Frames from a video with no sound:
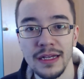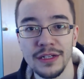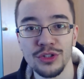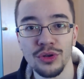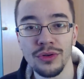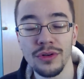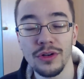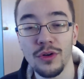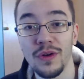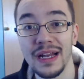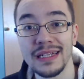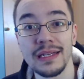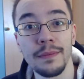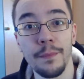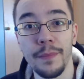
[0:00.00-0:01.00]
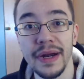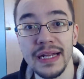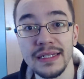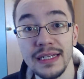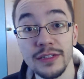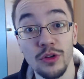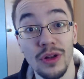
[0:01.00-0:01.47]
son con las
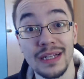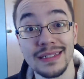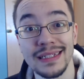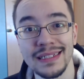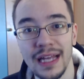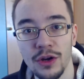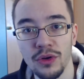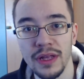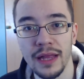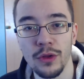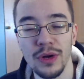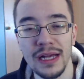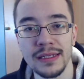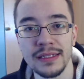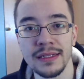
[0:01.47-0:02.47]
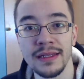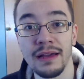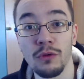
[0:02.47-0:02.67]
empresas, con las desarrolladoras